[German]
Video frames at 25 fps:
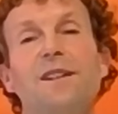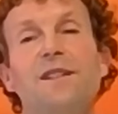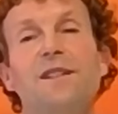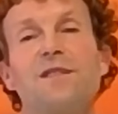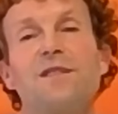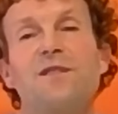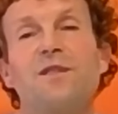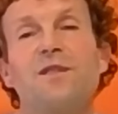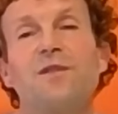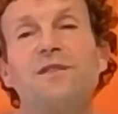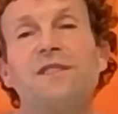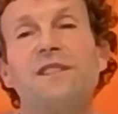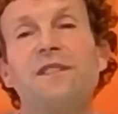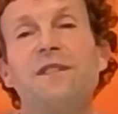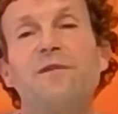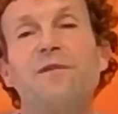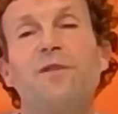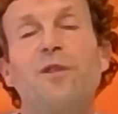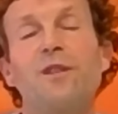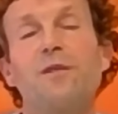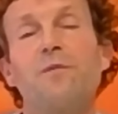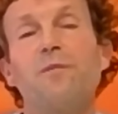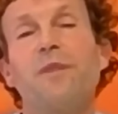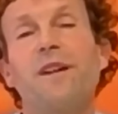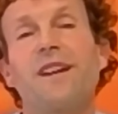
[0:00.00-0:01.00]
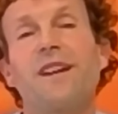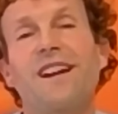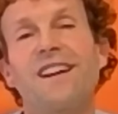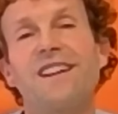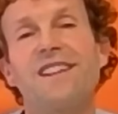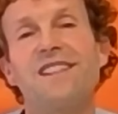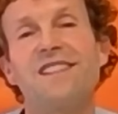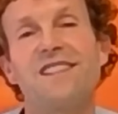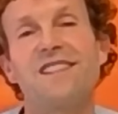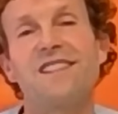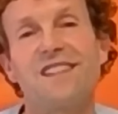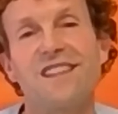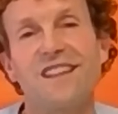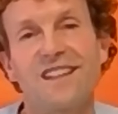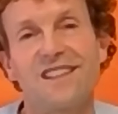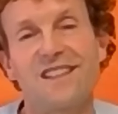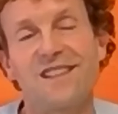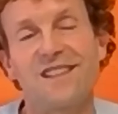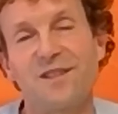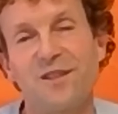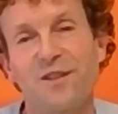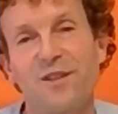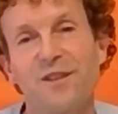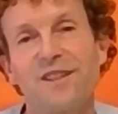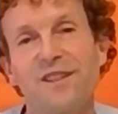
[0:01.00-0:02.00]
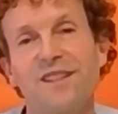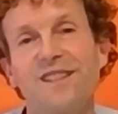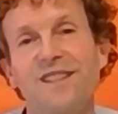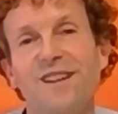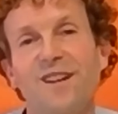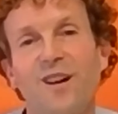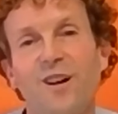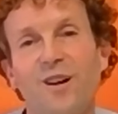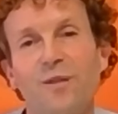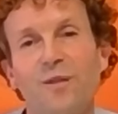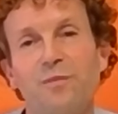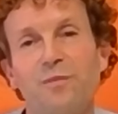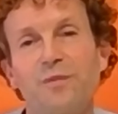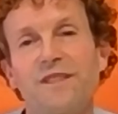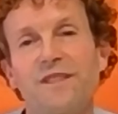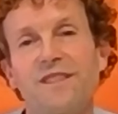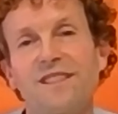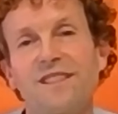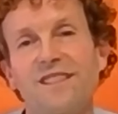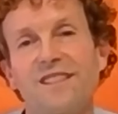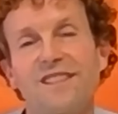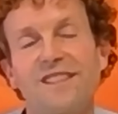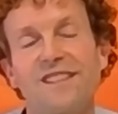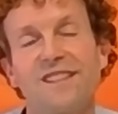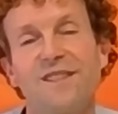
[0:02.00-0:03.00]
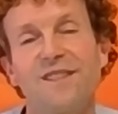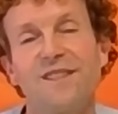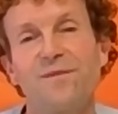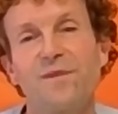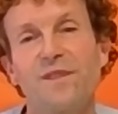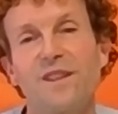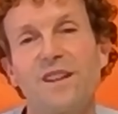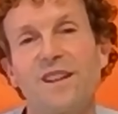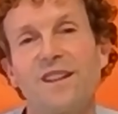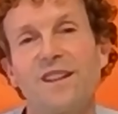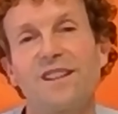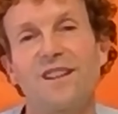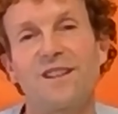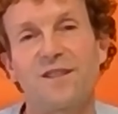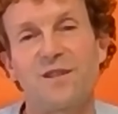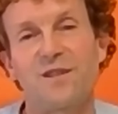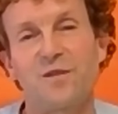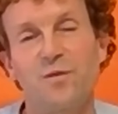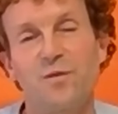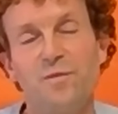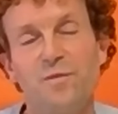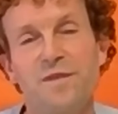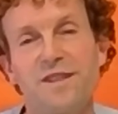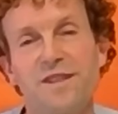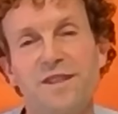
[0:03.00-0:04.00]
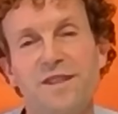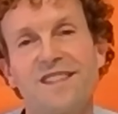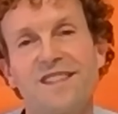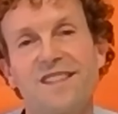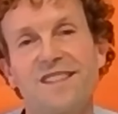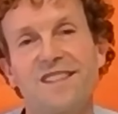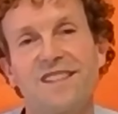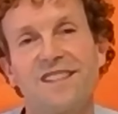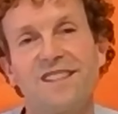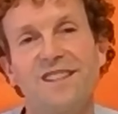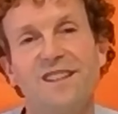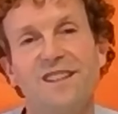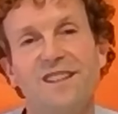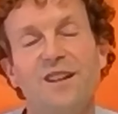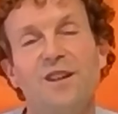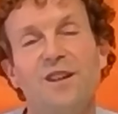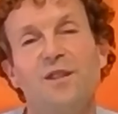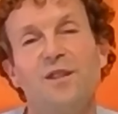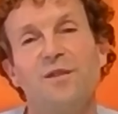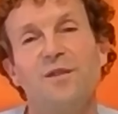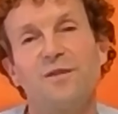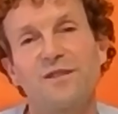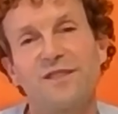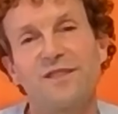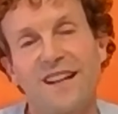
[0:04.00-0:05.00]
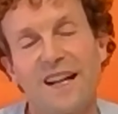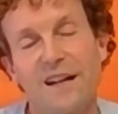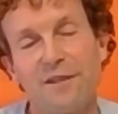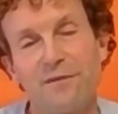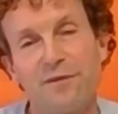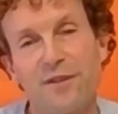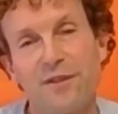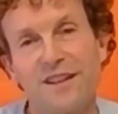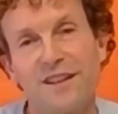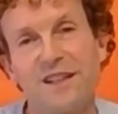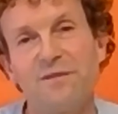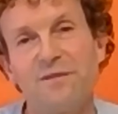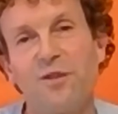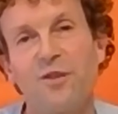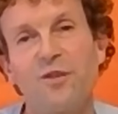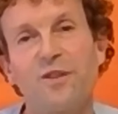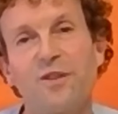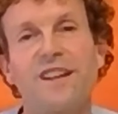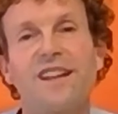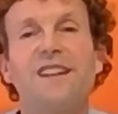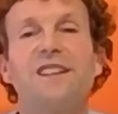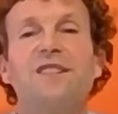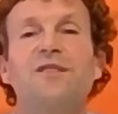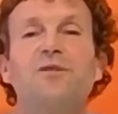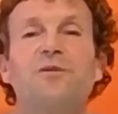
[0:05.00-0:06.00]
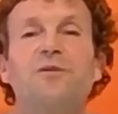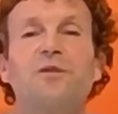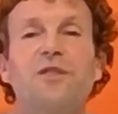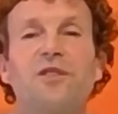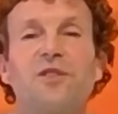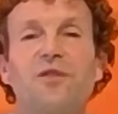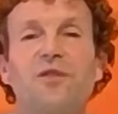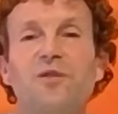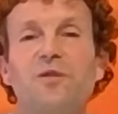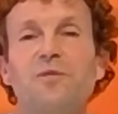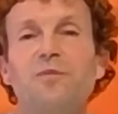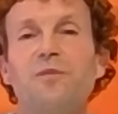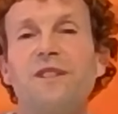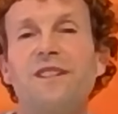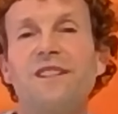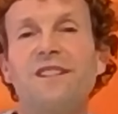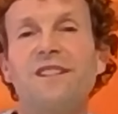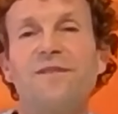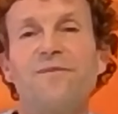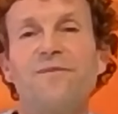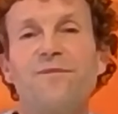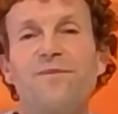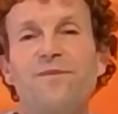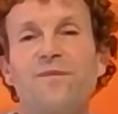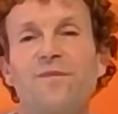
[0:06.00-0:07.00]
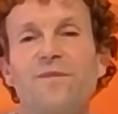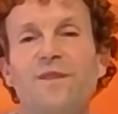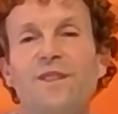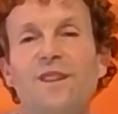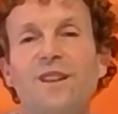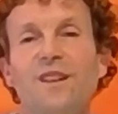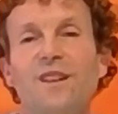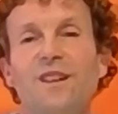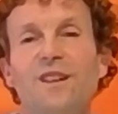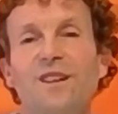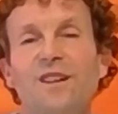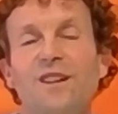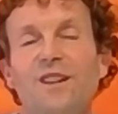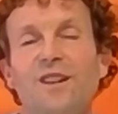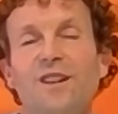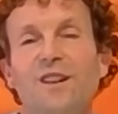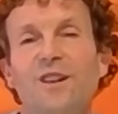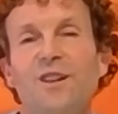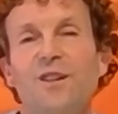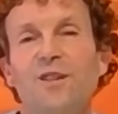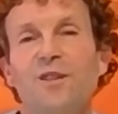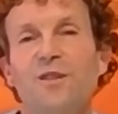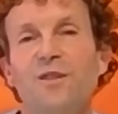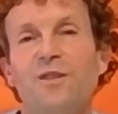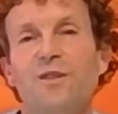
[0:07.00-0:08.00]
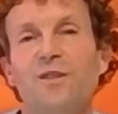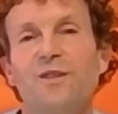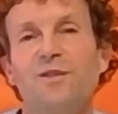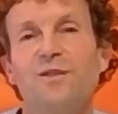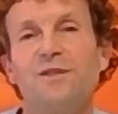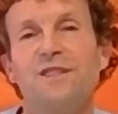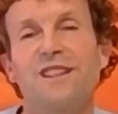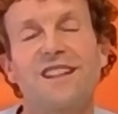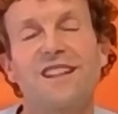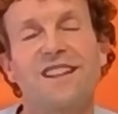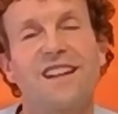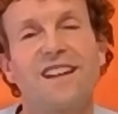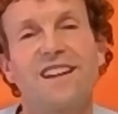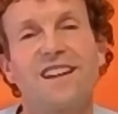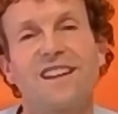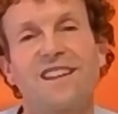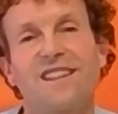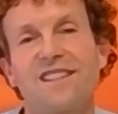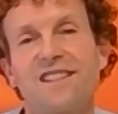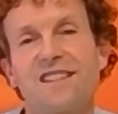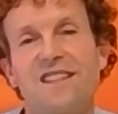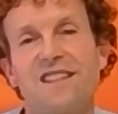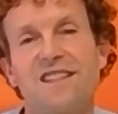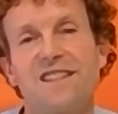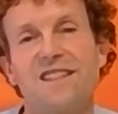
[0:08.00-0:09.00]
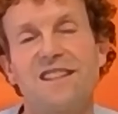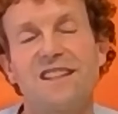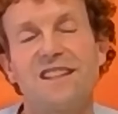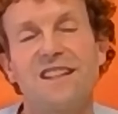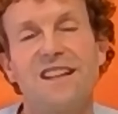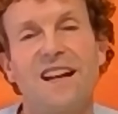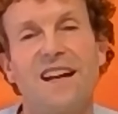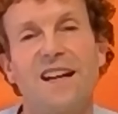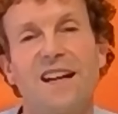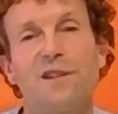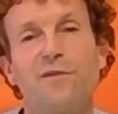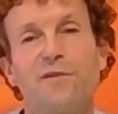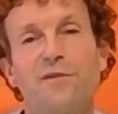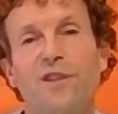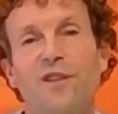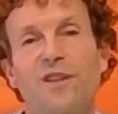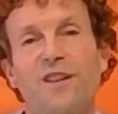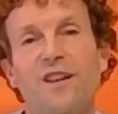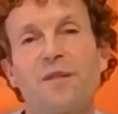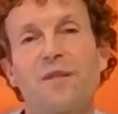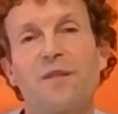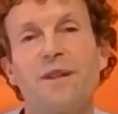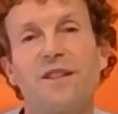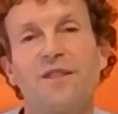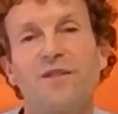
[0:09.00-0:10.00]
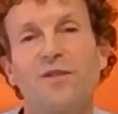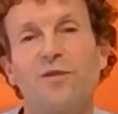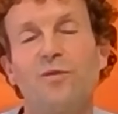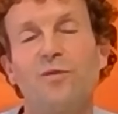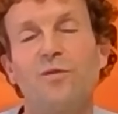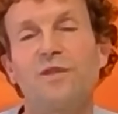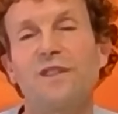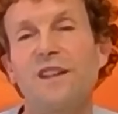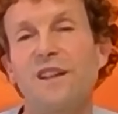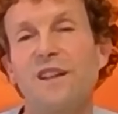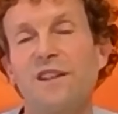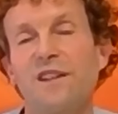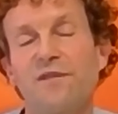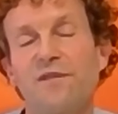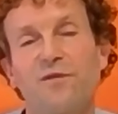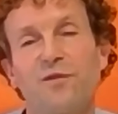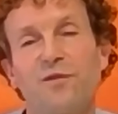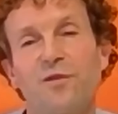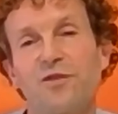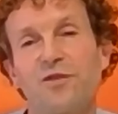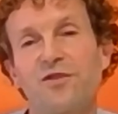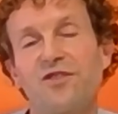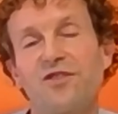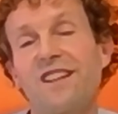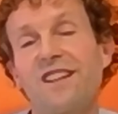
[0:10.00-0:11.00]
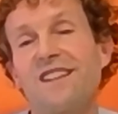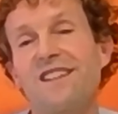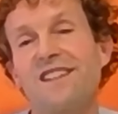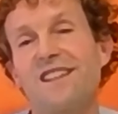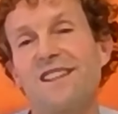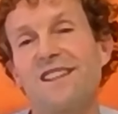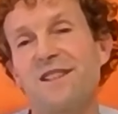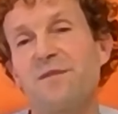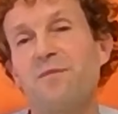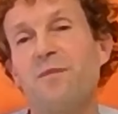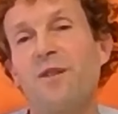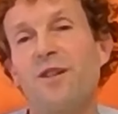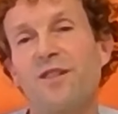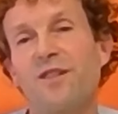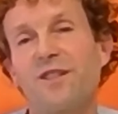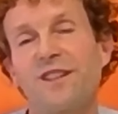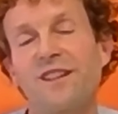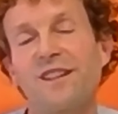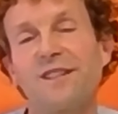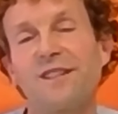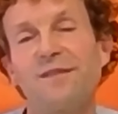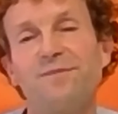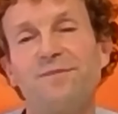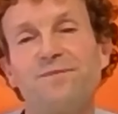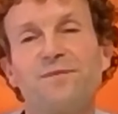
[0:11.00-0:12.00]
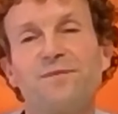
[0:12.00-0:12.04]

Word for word: sondern wir wollen bereits jetzt heute Abend das umsetzen und dann einfach die Woche hindurch üben. Und ich denke, das ist die einfache Methode, Fortschritte zu machen.